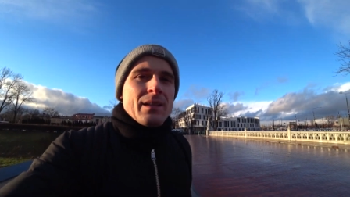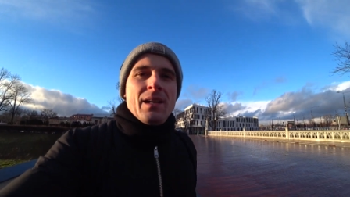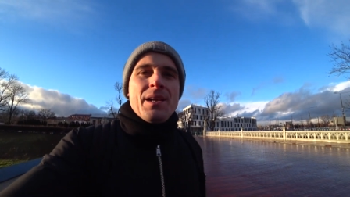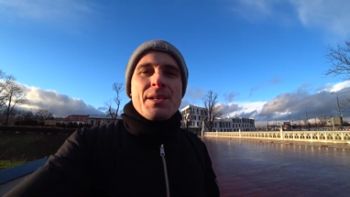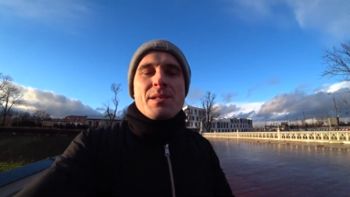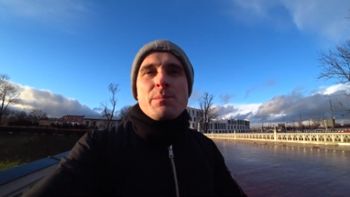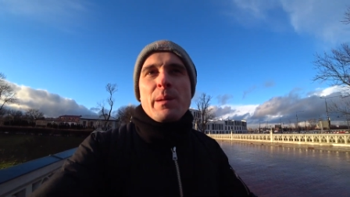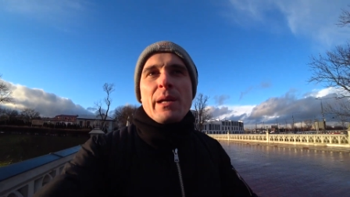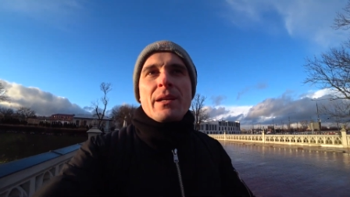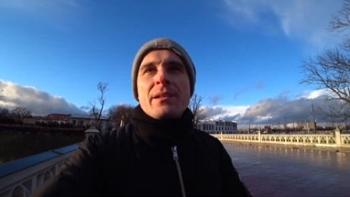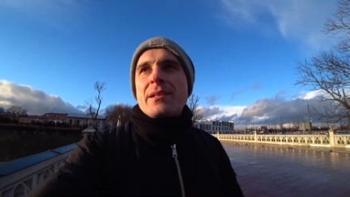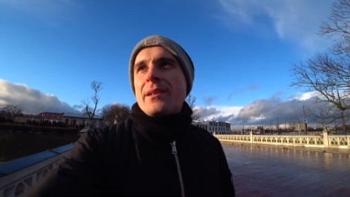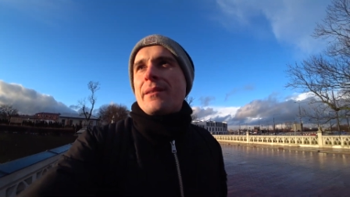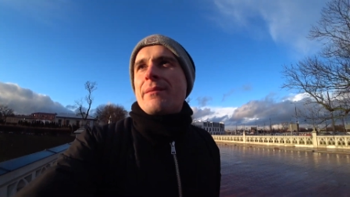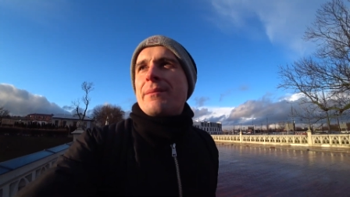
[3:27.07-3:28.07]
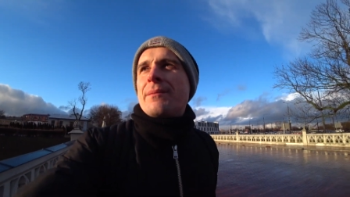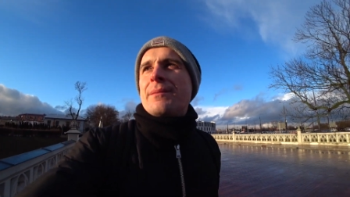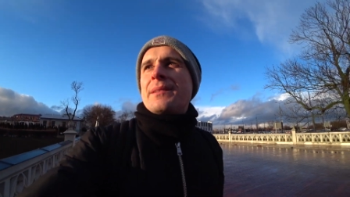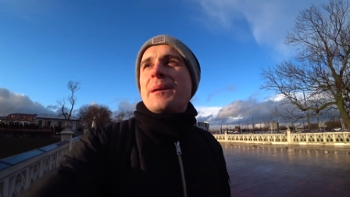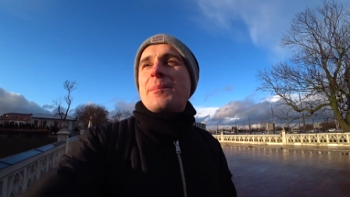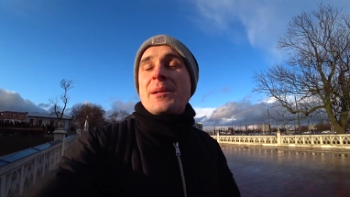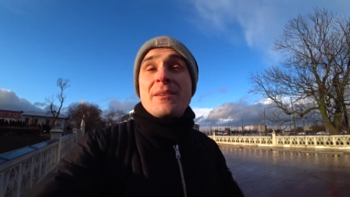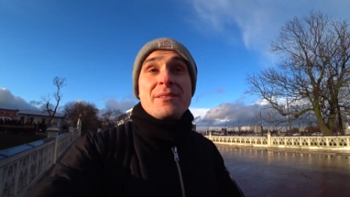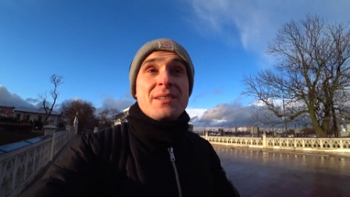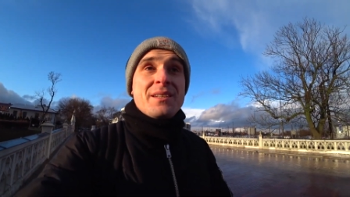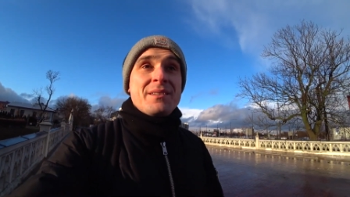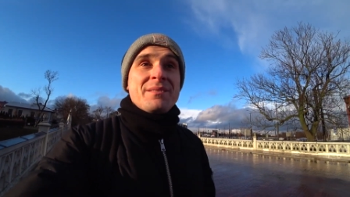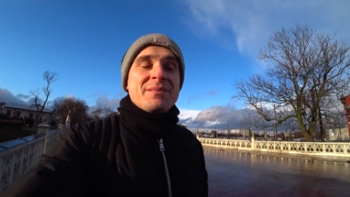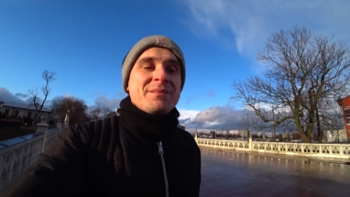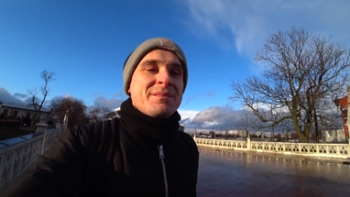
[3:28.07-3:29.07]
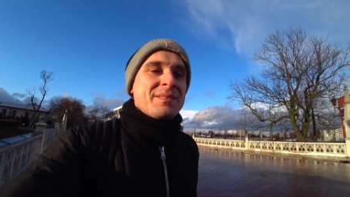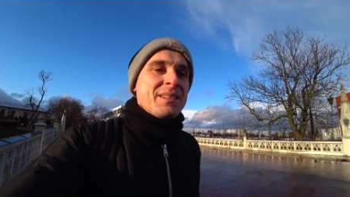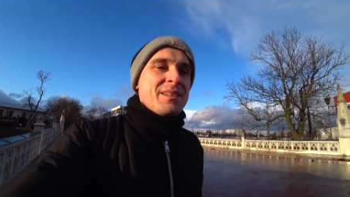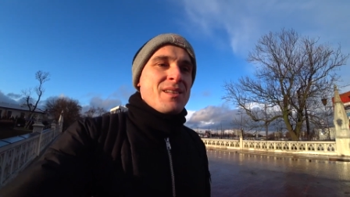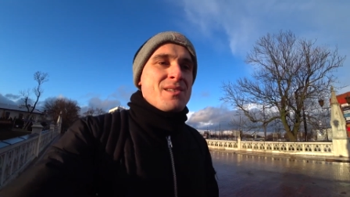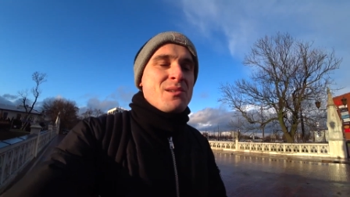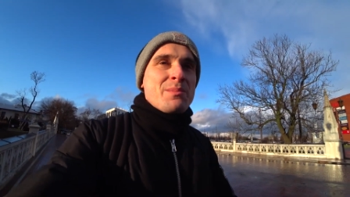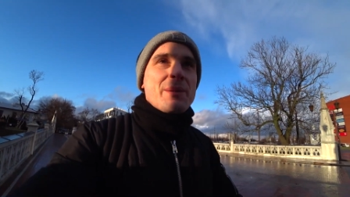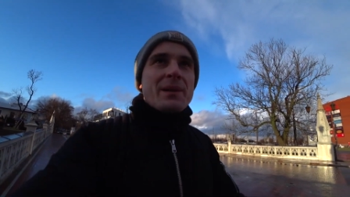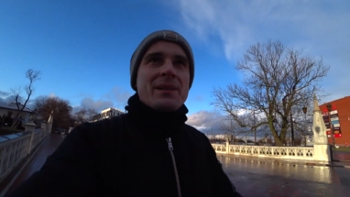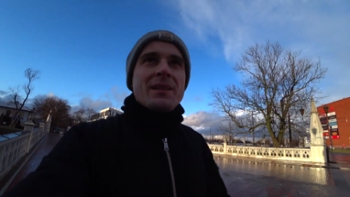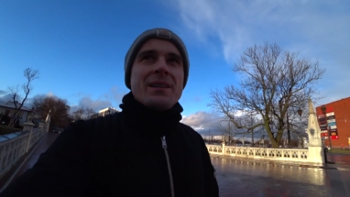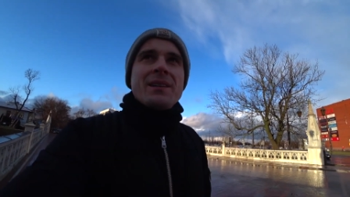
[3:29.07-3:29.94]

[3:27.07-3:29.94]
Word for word: ale jest pięknie, naprawdę. Super.